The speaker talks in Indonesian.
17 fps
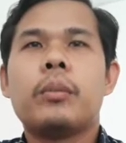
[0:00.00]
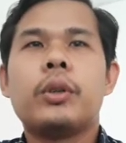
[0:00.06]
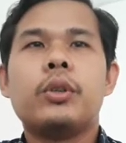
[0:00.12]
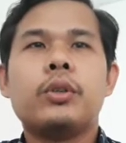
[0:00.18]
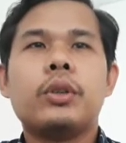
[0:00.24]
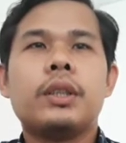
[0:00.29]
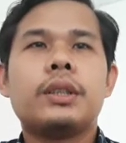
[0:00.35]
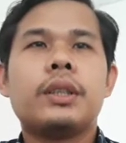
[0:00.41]

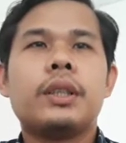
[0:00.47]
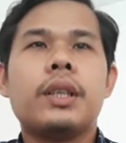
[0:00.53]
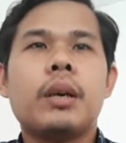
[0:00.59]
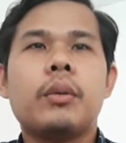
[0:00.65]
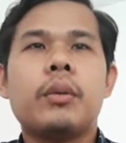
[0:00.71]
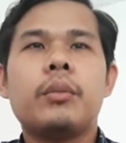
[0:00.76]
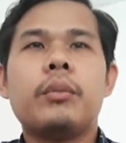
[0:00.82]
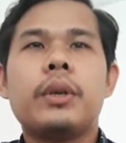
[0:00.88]
Penulis
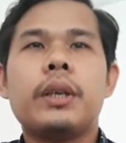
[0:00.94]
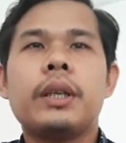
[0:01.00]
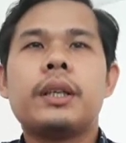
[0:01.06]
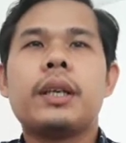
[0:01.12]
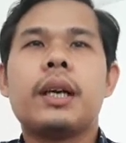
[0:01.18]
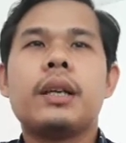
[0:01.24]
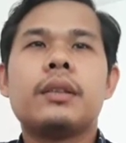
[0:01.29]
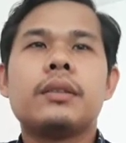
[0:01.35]
tidak
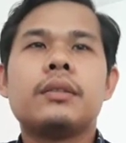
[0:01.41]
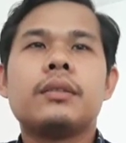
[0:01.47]
memberikan